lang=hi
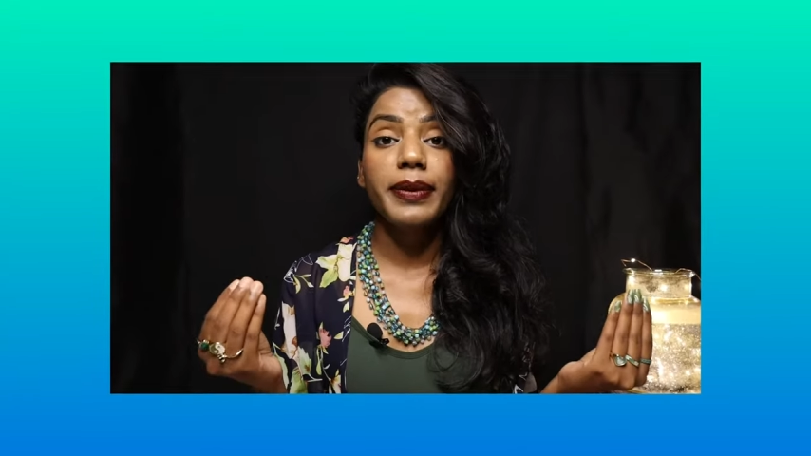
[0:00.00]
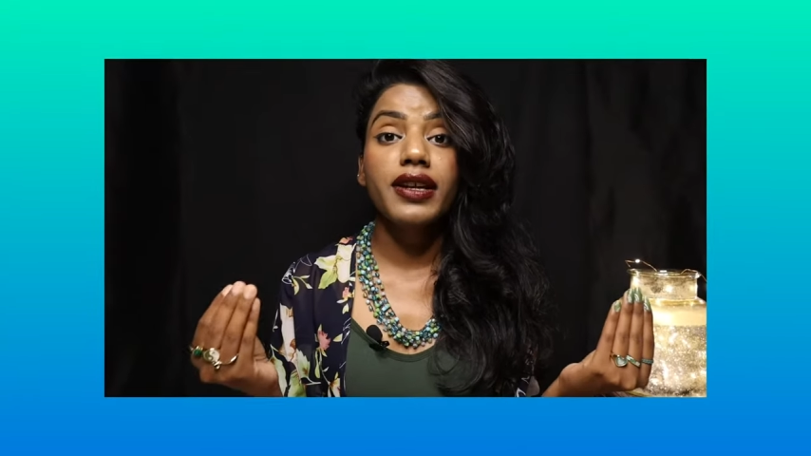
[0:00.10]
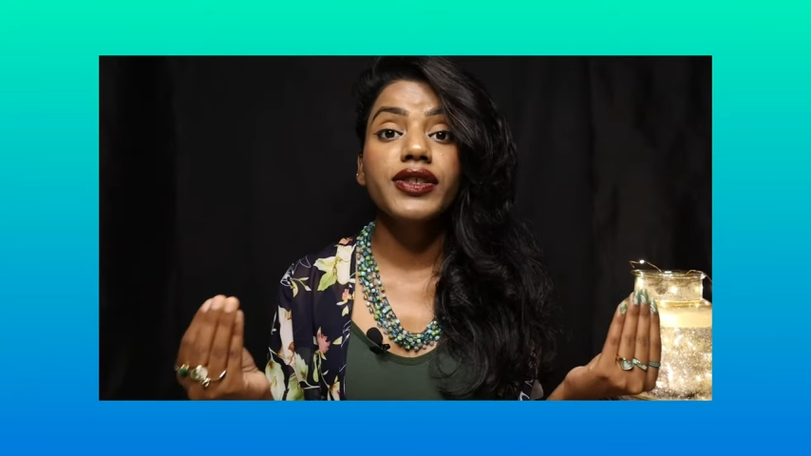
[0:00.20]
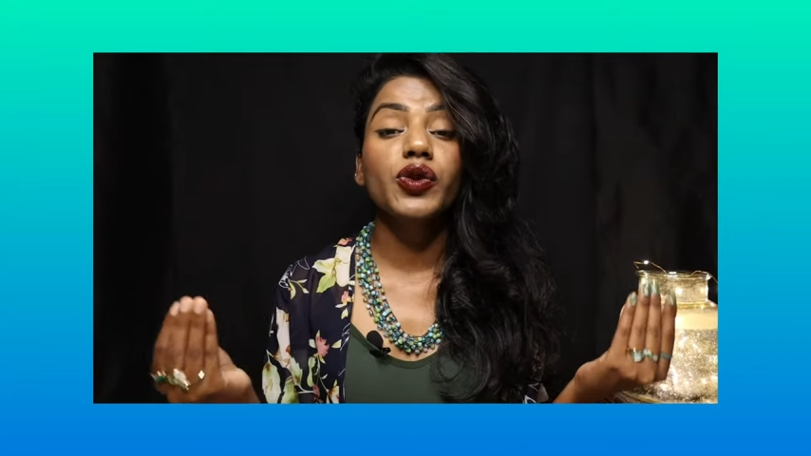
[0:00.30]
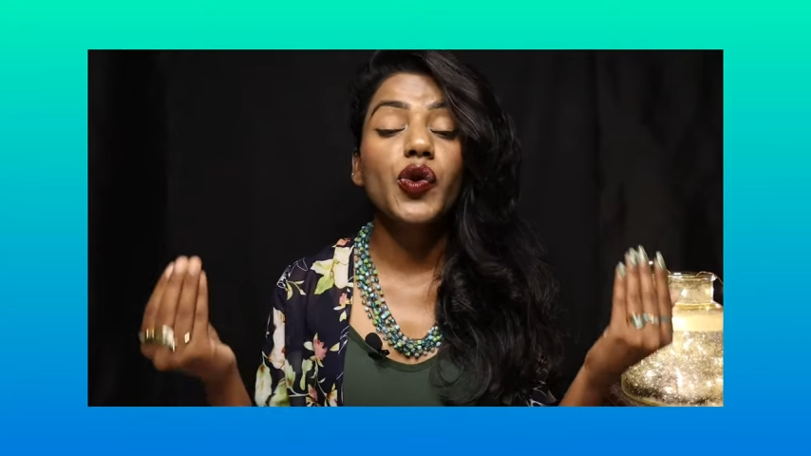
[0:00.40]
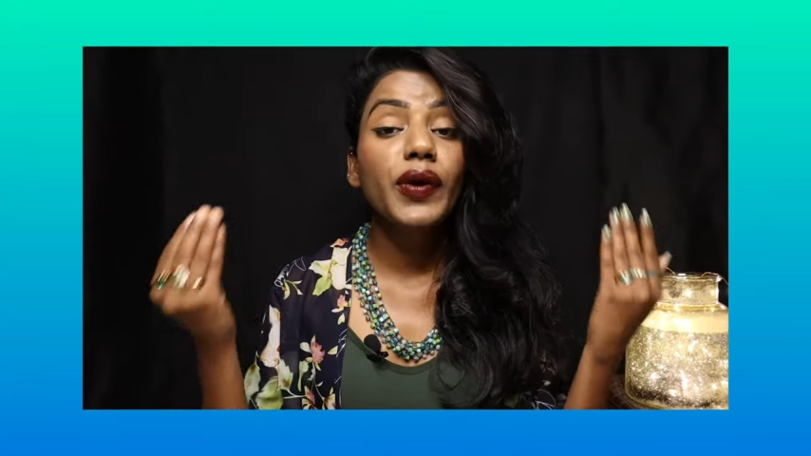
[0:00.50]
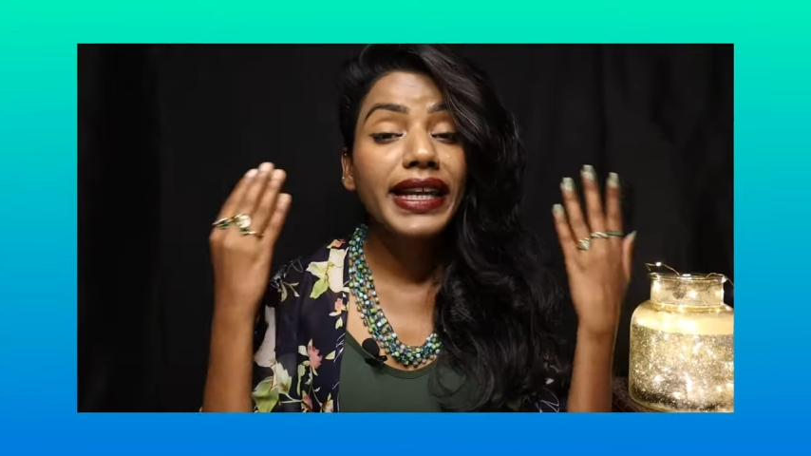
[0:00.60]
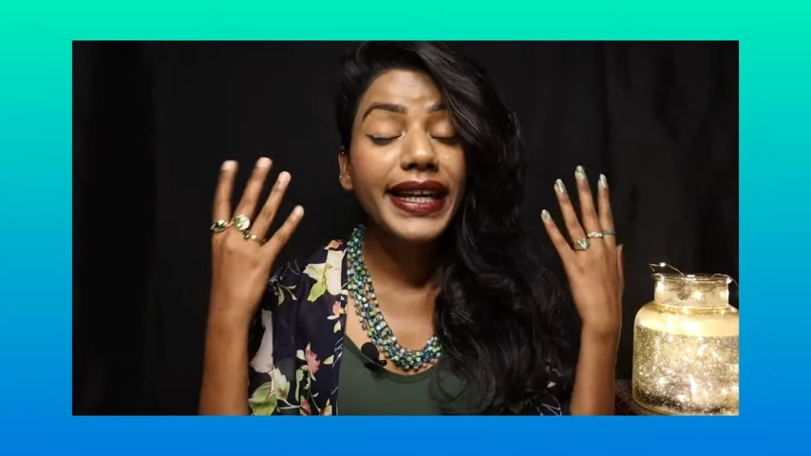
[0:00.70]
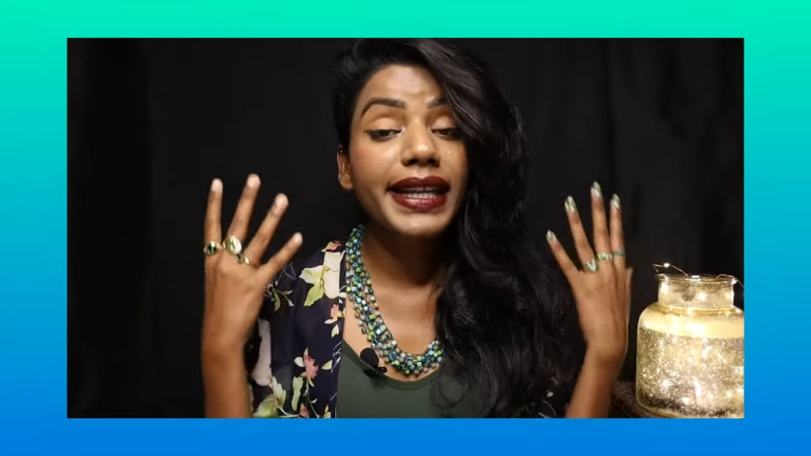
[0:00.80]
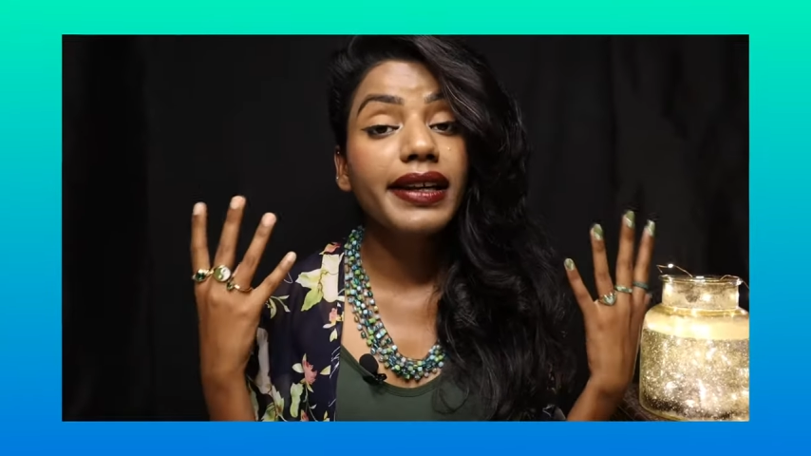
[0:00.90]
ईयर पियर्सिंग
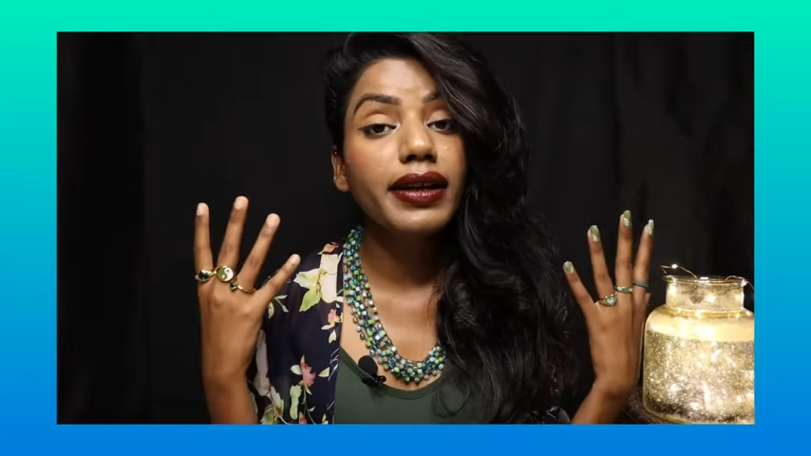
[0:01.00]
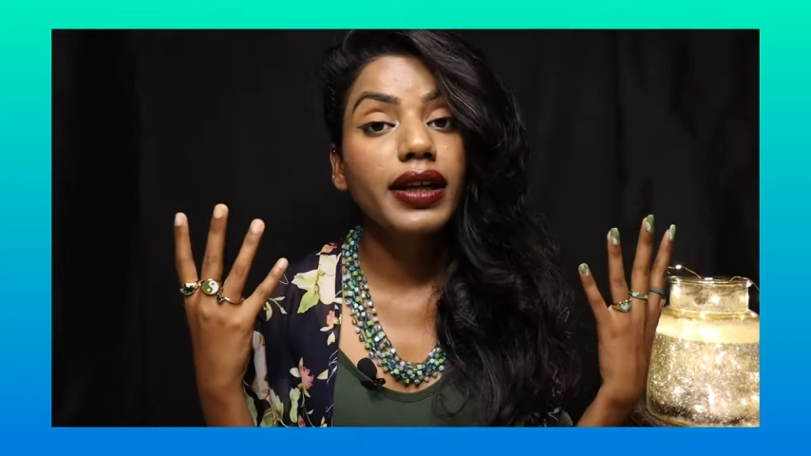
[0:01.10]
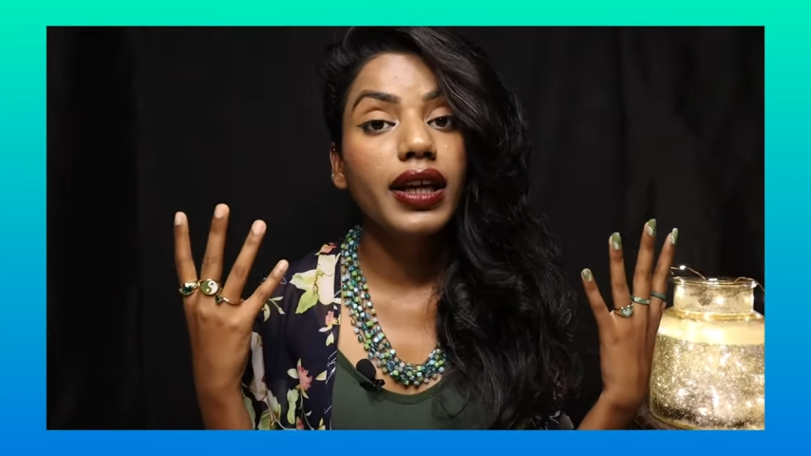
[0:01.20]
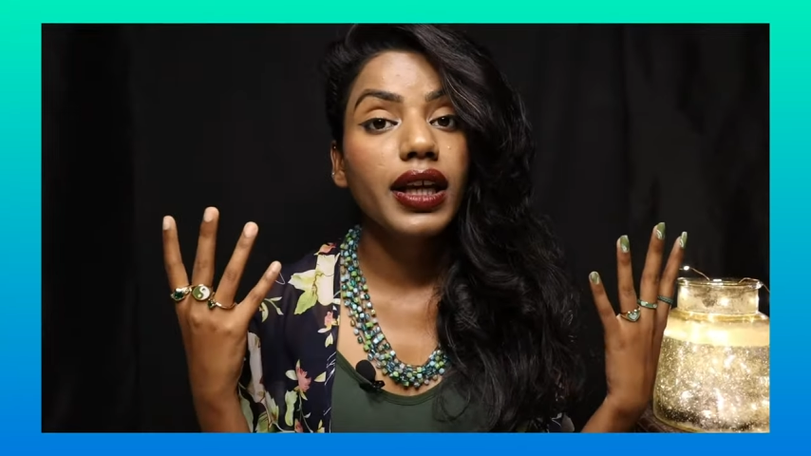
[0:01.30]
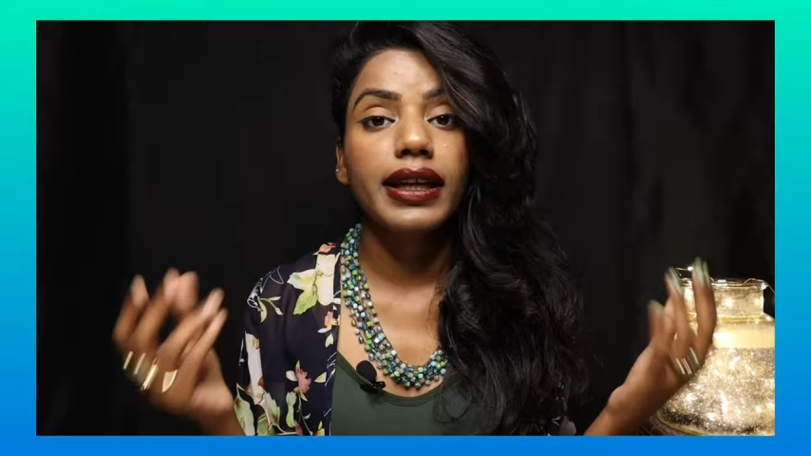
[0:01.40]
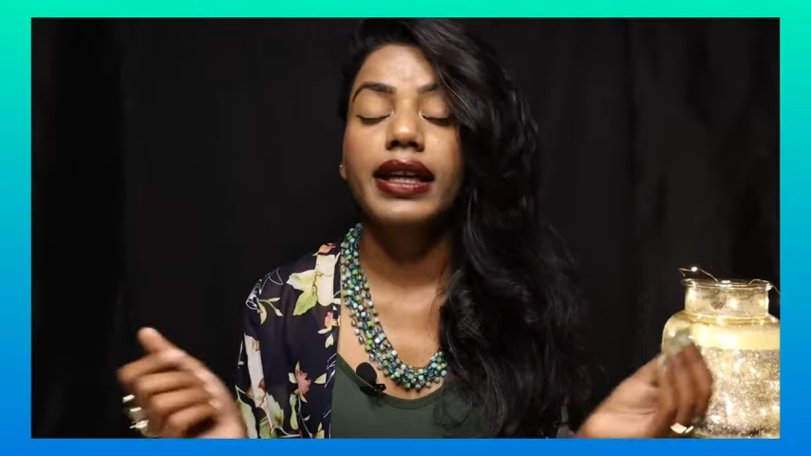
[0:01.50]
को क्लीन करना